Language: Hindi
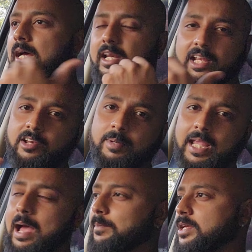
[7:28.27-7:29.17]
रेयर में
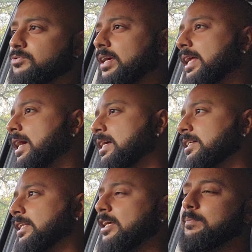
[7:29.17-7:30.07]
कैमराज वगैरह आ
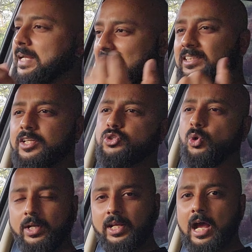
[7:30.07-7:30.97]
जाते हैं पर इतनी
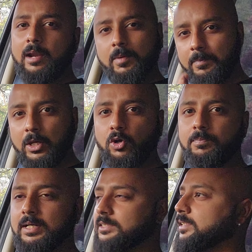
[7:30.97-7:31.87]
छोटी कार में मेरे को
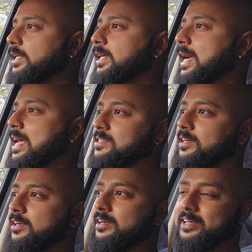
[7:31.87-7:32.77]
पर्सनली एज
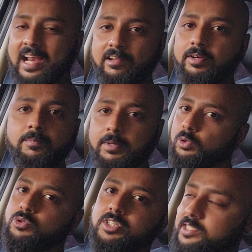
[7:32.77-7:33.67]
अ ड्राइवर मेरे
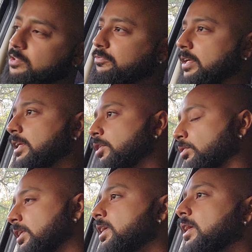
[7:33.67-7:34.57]
को उस चीज़ की फील नहीं
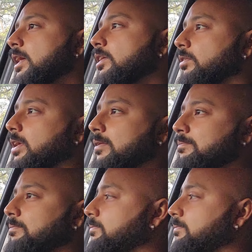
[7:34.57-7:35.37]
होती क्योंकि